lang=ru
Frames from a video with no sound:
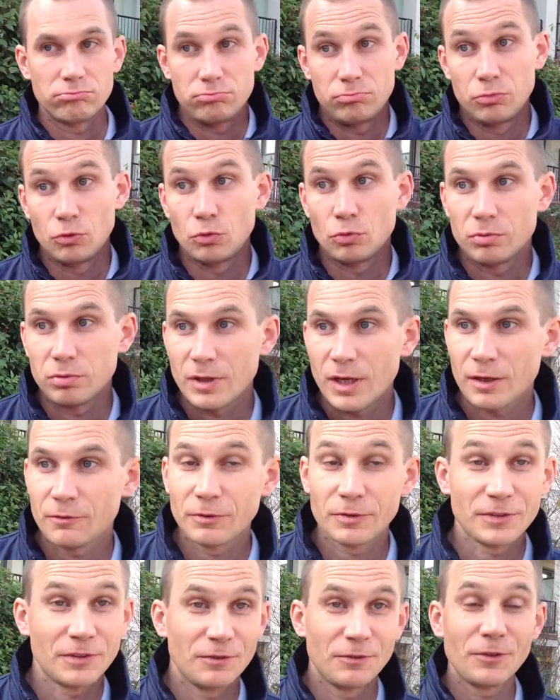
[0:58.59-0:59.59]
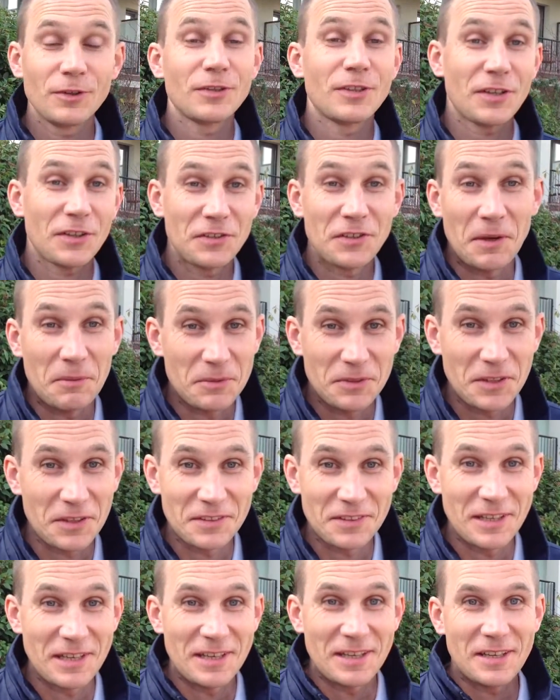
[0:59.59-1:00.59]
ну, как вы, вы сейчас сами
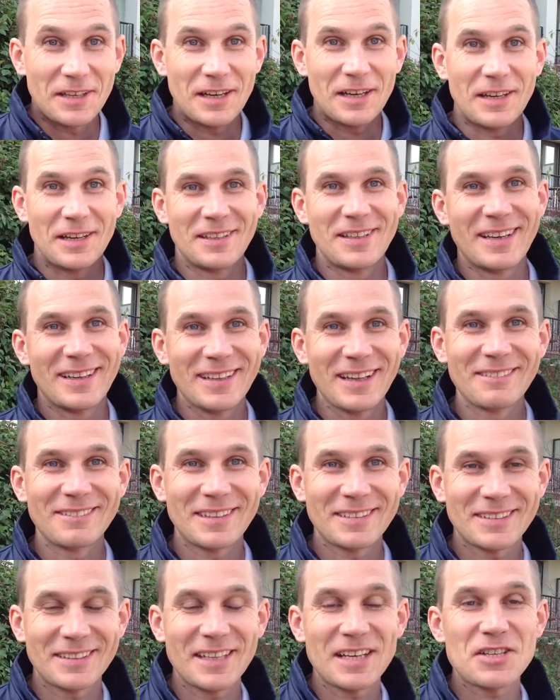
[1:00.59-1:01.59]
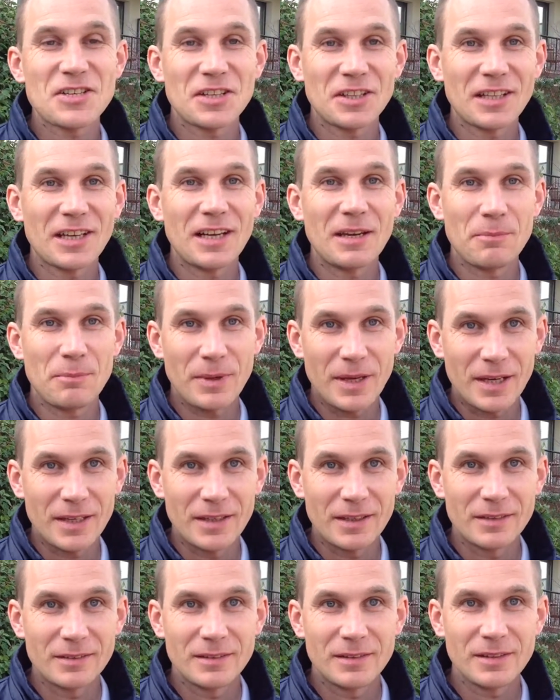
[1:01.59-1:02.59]
сказали, а, главная задача это
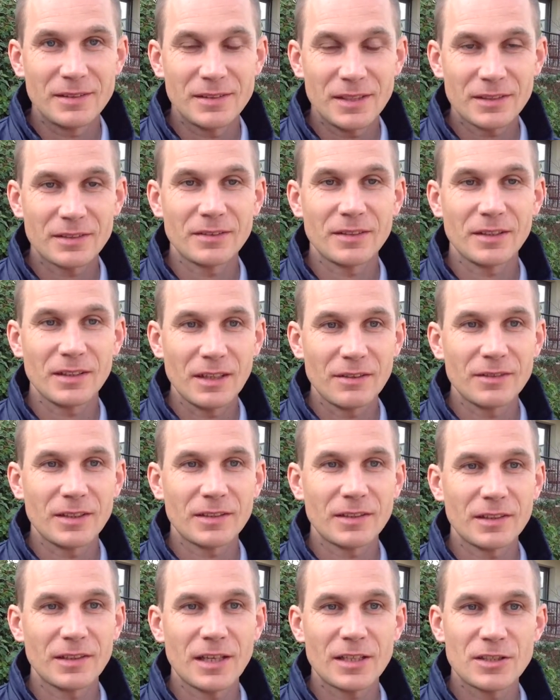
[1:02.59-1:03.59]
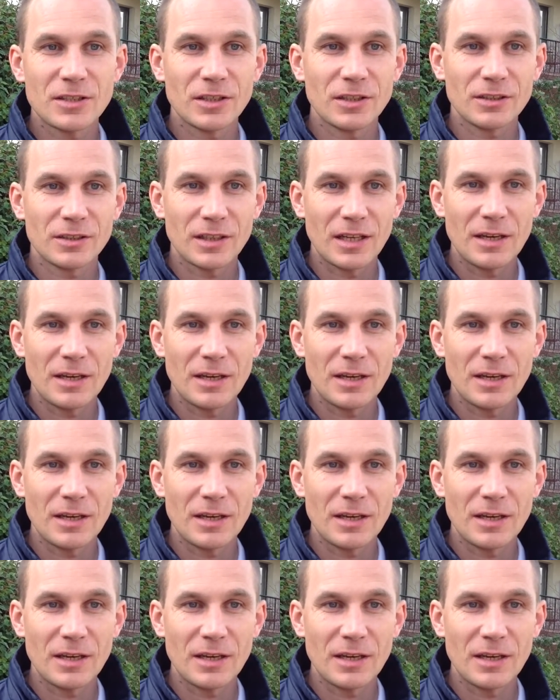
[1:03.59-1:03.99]
Олимпиада. Естественно, главная задача это